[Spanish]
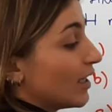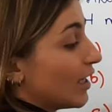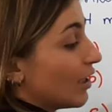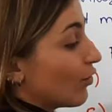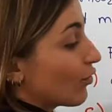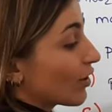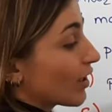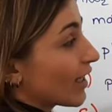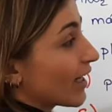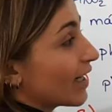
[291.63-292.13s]

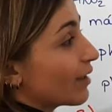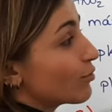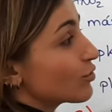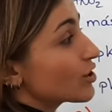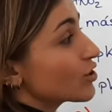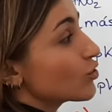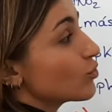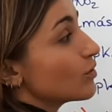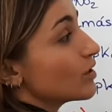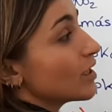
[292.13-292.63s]
Lo que queremos
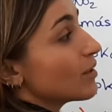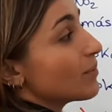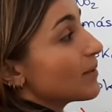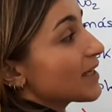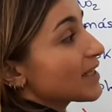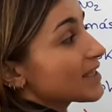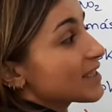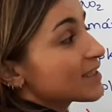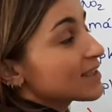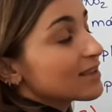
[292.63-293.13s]
es subir el
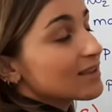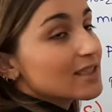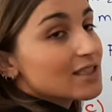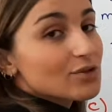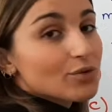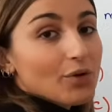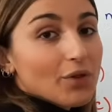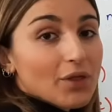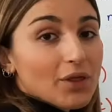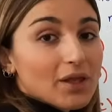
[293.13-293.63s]
pH hasta
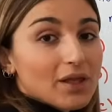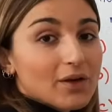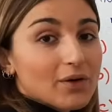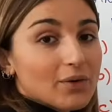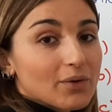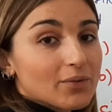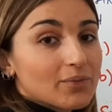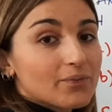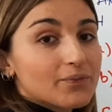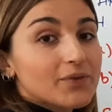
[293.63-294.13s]

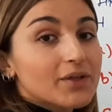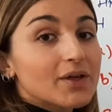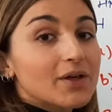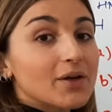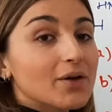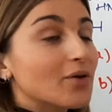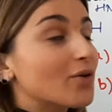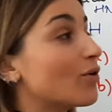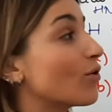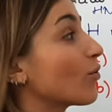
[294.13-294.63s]
3,5,
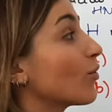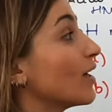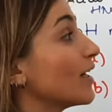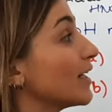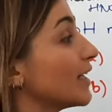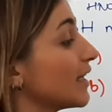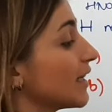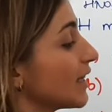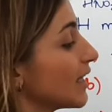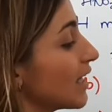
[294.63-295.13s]
con lo cual
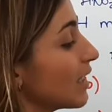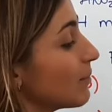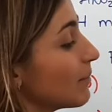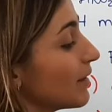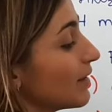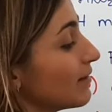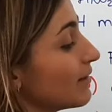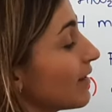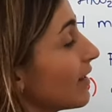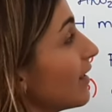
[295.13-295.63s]

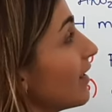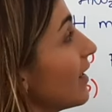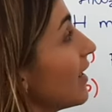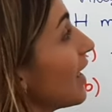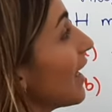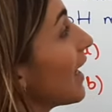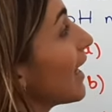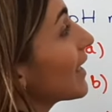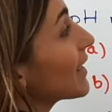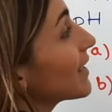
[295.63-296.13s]
inicialmente
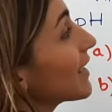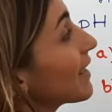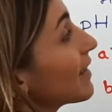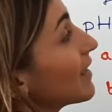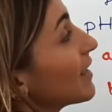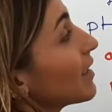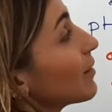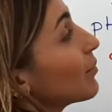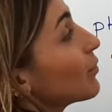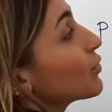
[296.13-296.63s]

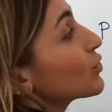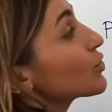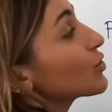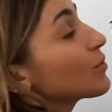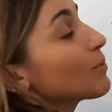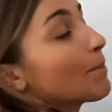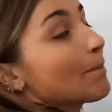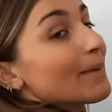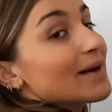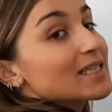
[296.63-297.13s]
añadiremos
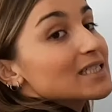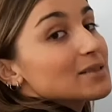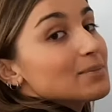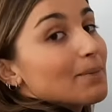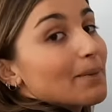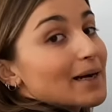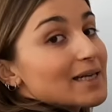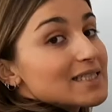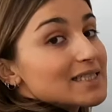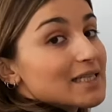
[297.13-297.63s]
más
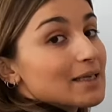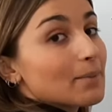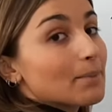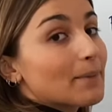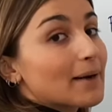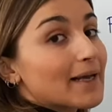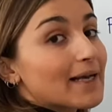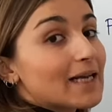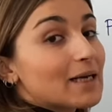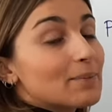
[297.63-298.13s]
base
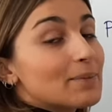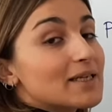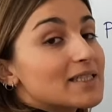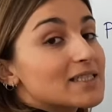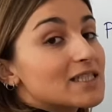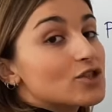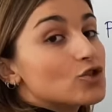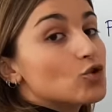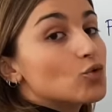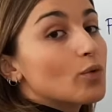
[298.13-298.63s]
para que el
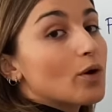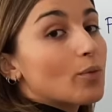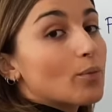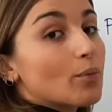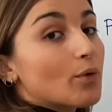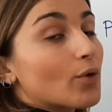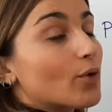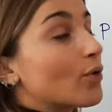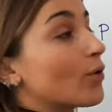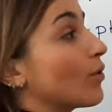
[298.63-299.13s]
pH suba un
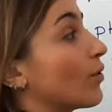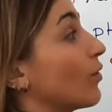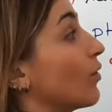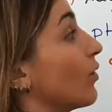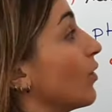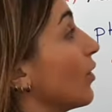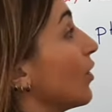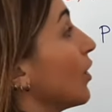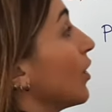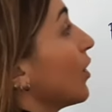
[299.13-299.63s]
poco.
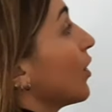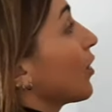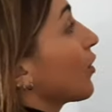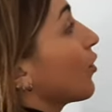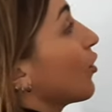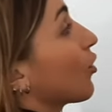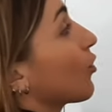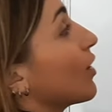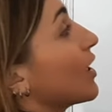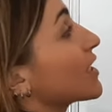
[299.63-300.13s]

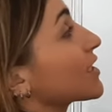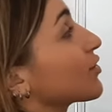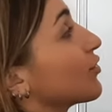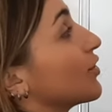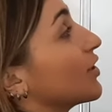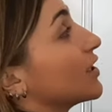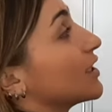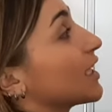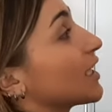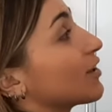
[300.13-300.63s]
Con lo cual las
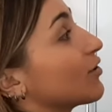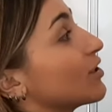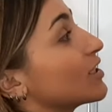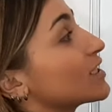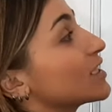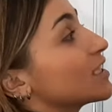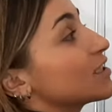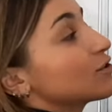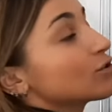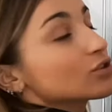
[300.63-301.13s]
concentraciones
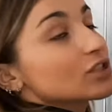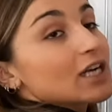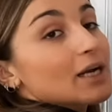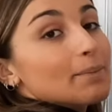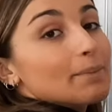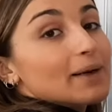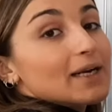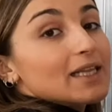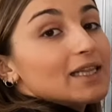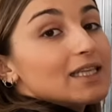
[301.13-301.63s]
de estos
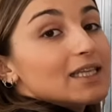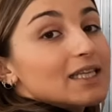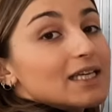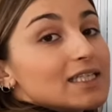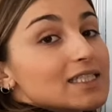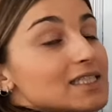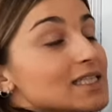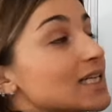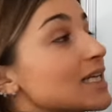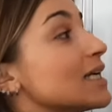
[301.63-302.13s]
serán
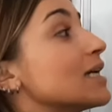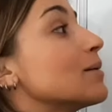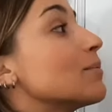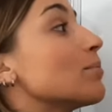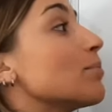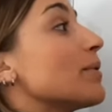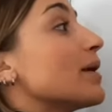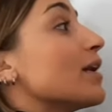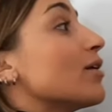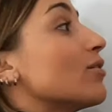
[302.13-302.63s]
parecidas,
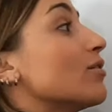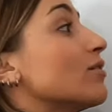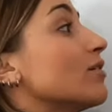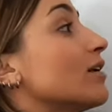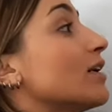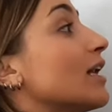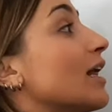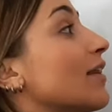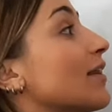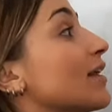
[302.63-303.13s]
pero
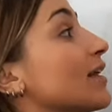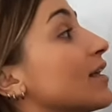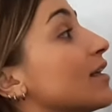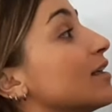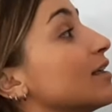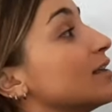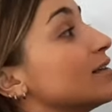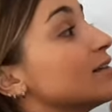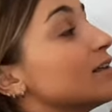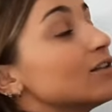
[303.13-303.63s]
la de
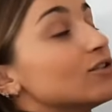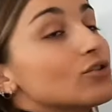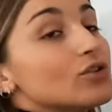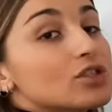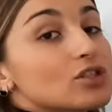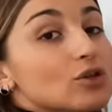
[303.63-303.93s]
nitrito de